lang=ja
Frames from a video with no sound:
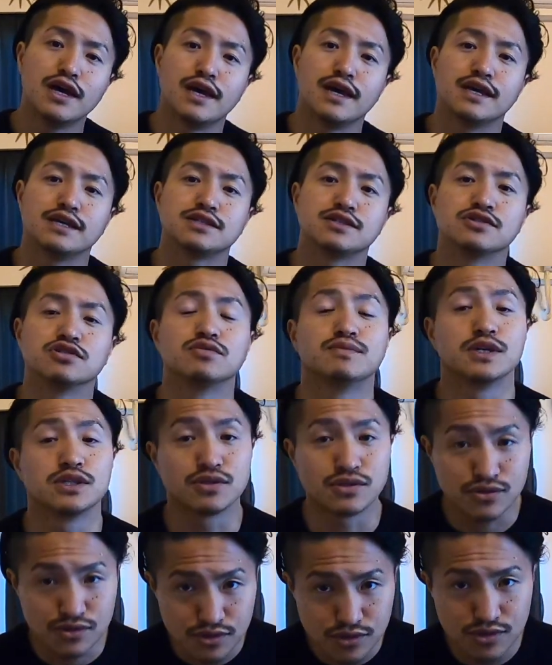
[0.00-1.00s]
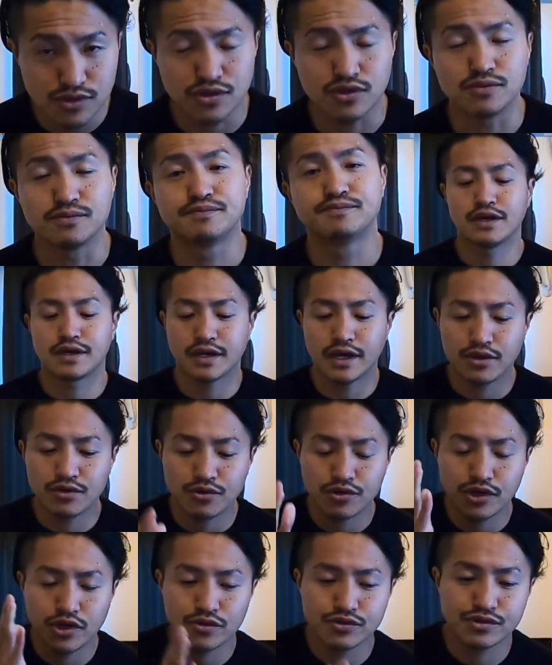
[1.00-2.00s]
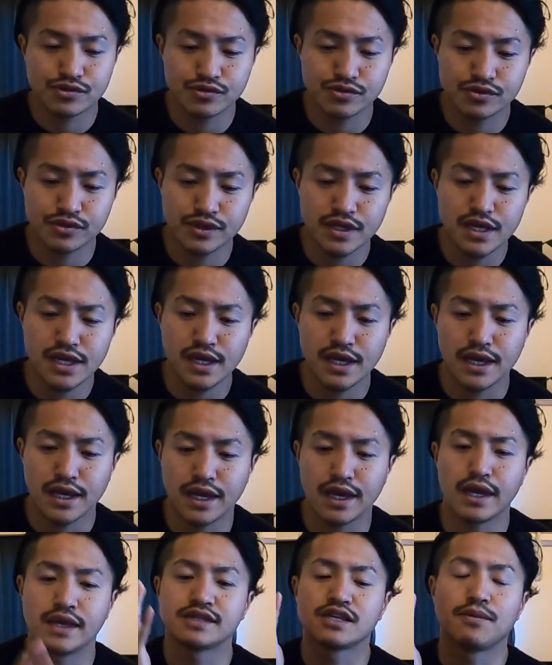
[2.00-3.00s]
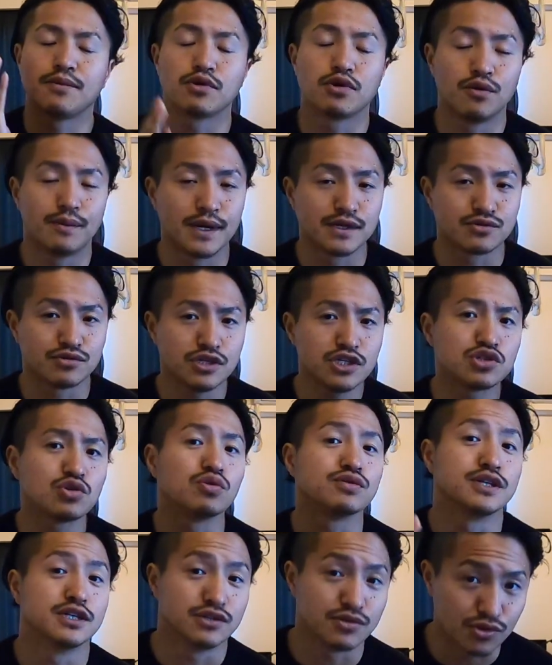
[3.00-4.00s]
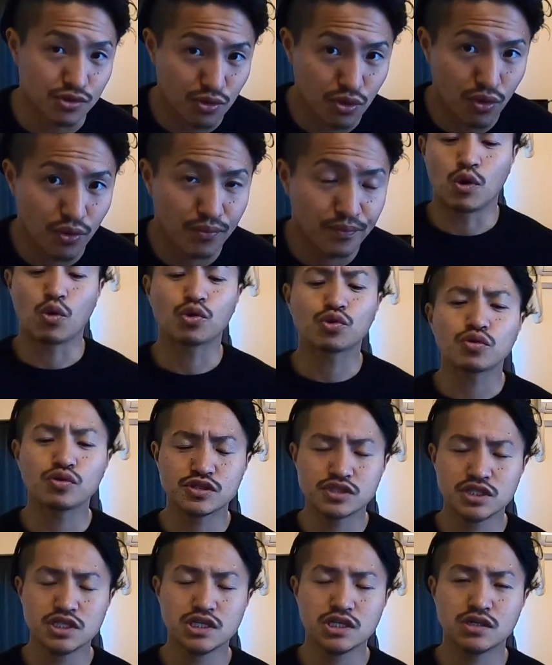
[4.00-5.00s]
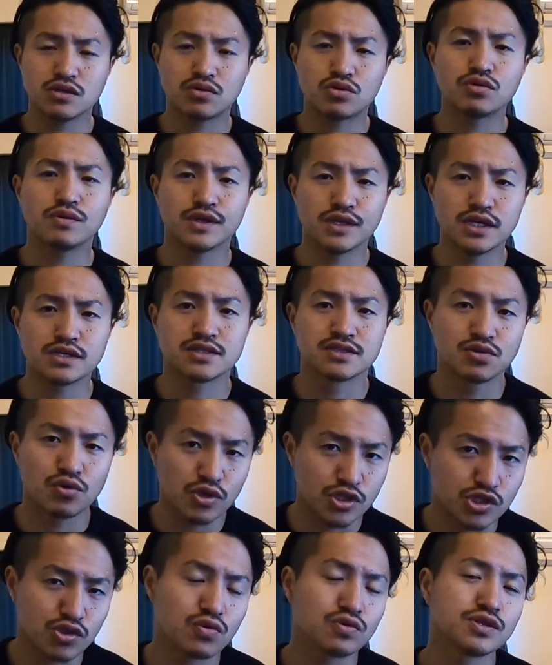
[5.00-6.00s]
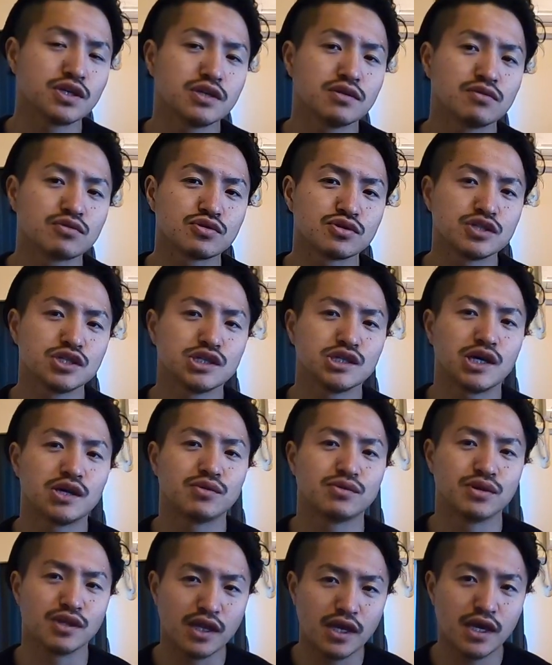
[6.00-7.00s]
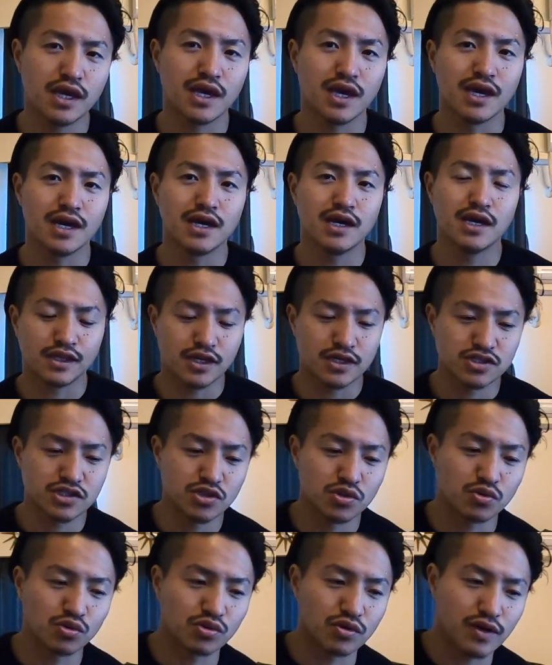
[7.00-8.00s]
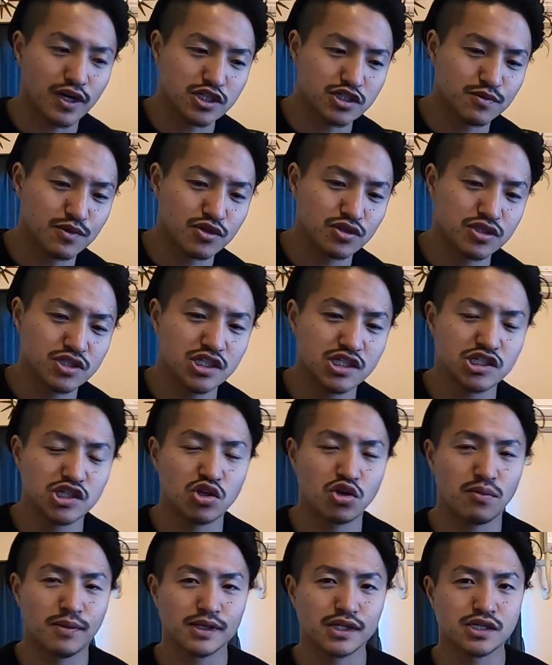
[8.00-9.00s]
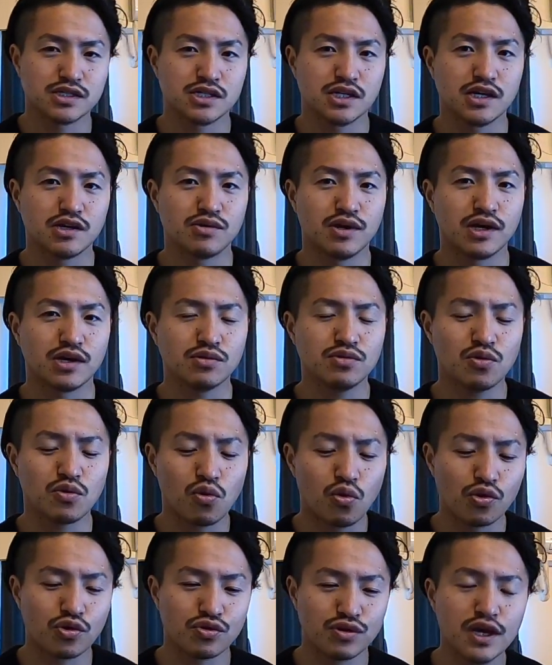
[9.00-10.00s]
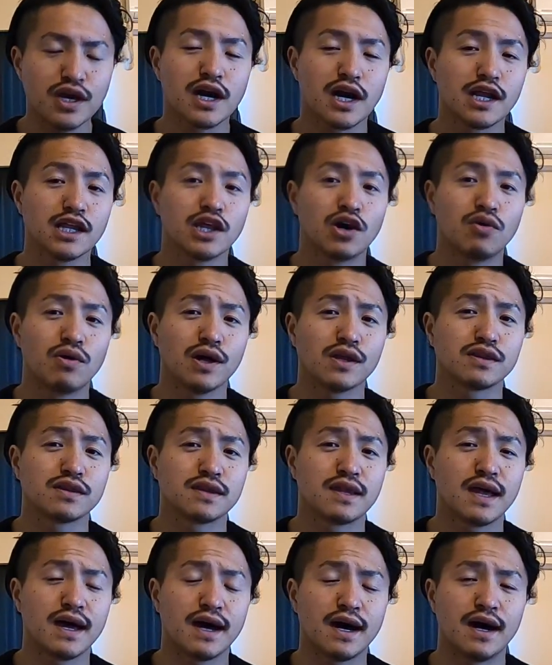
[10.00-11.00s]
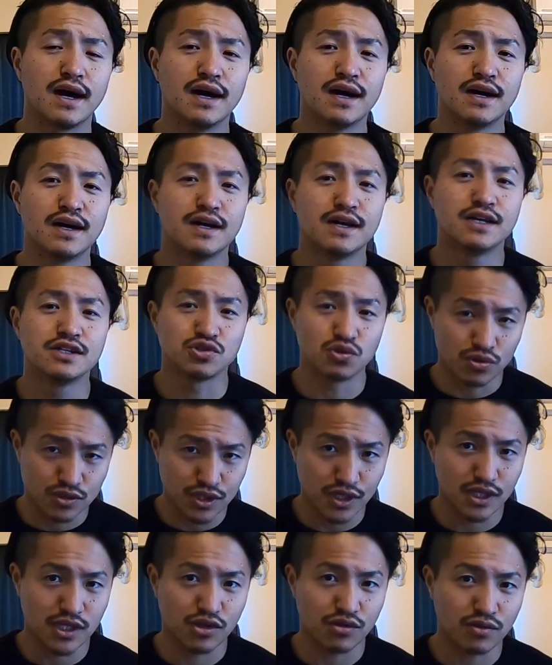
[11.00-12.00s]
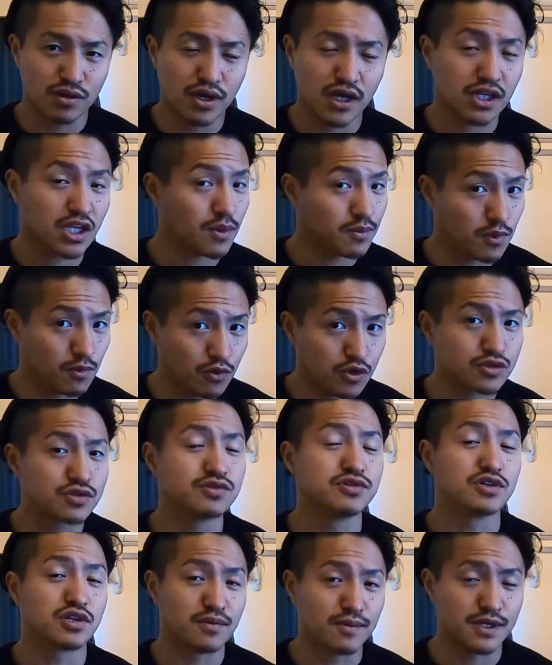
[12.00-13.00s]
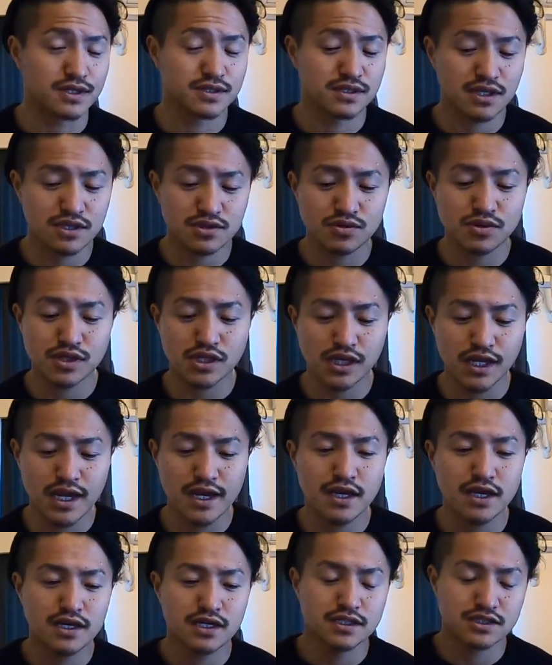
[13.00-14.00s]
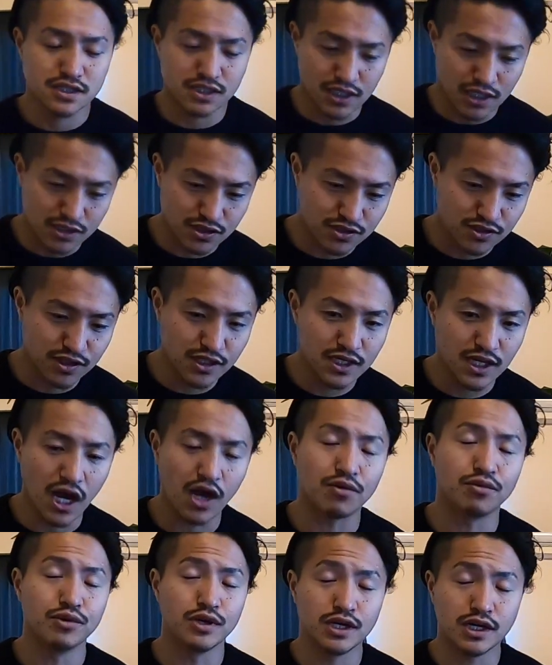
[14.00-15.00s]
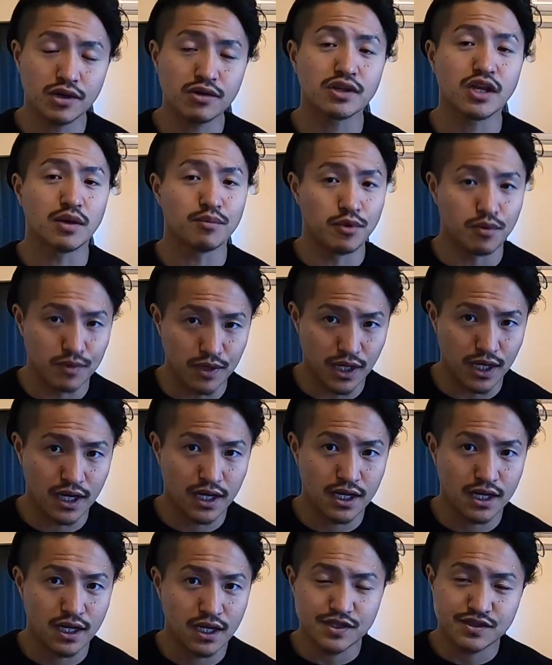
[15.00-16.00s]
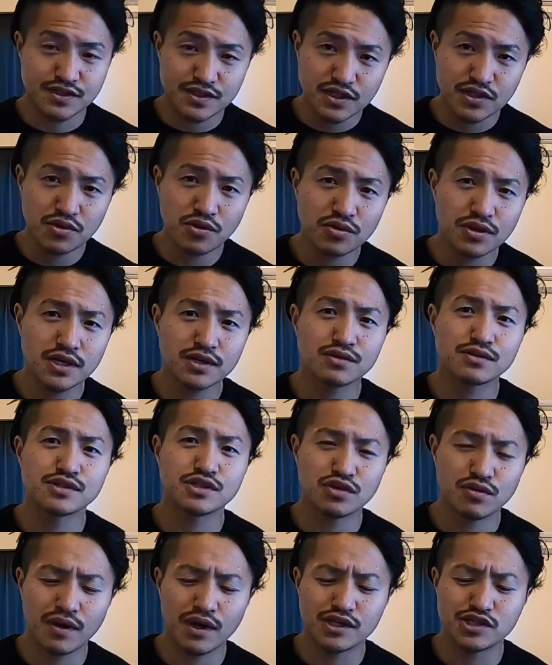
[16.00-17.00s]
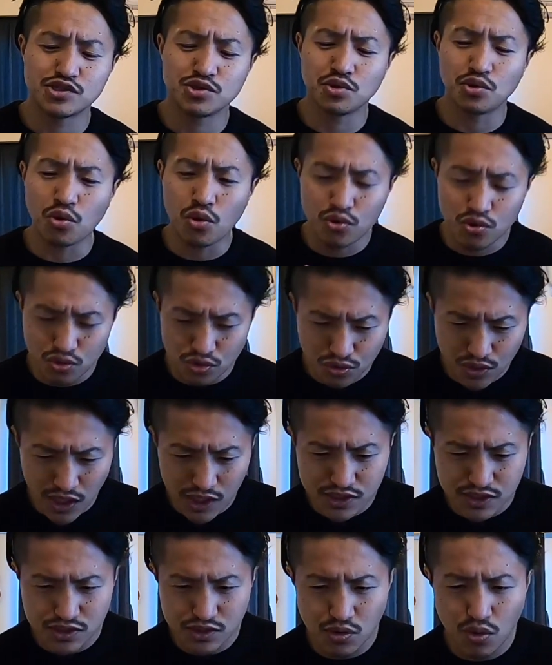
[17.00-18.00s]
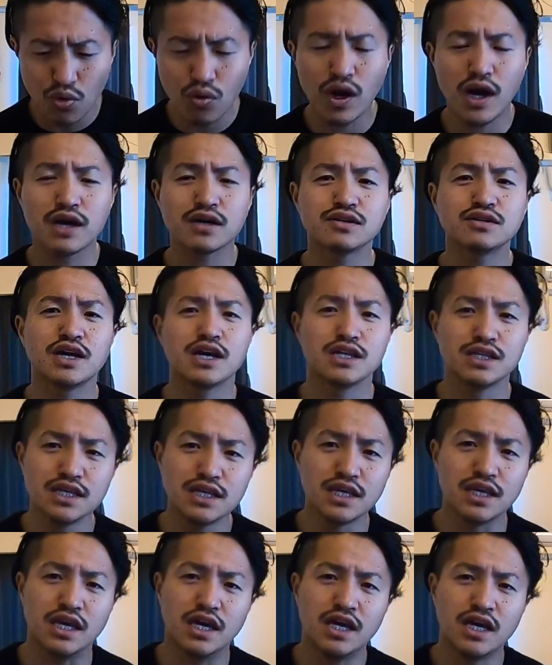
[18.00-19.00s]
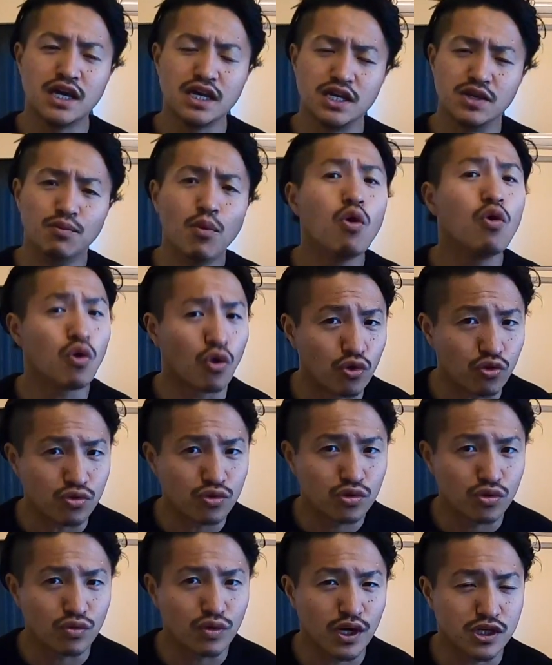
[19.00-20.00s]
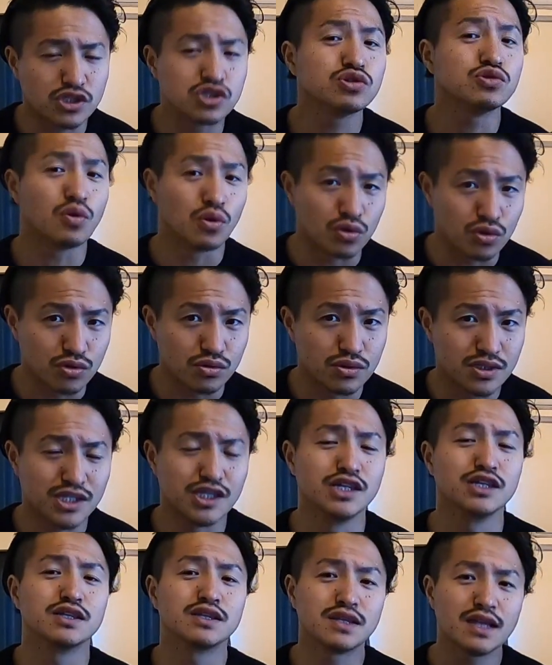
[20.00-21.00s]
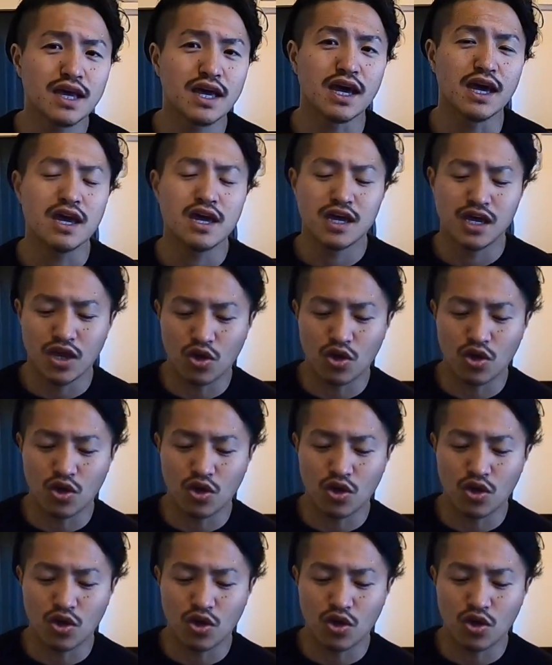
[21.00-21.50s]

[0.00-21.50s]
え進めつつ1回区切りを作って、え砂漠のマラソンに挑戦すると、まあ、今年俺はねすごい挑戦の年になるんで新しいことを始めるし事業も立ち上げるんやけどこういうね体を張った挑戦だとか旅も続けますでそれでね4月にアフリカのナミビアで次の予定としては一応6月後半ぐらいにモンゴルとか中国に行って